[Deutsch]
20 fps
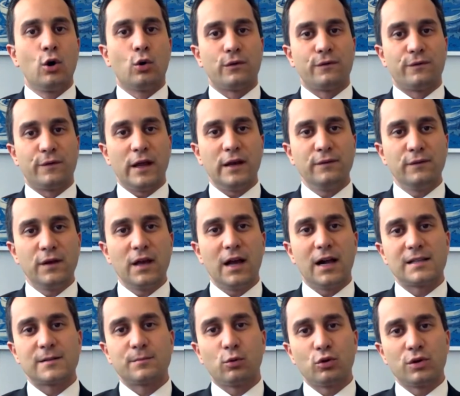Und wenn wir
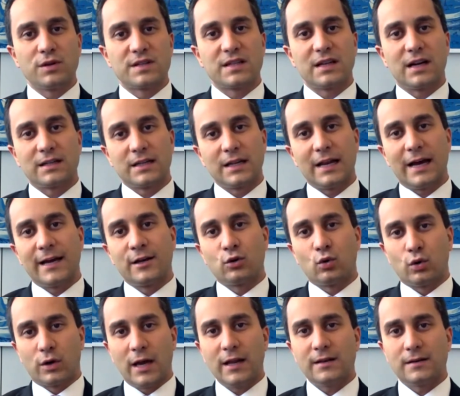als Bundestag den
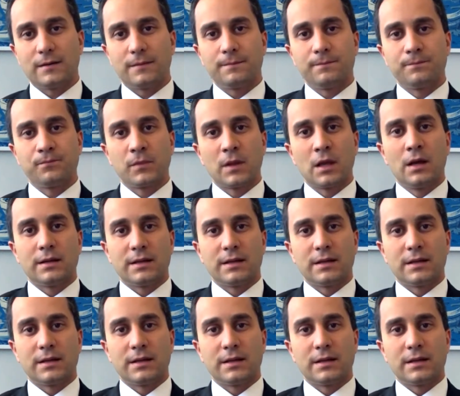Eindruck hätten,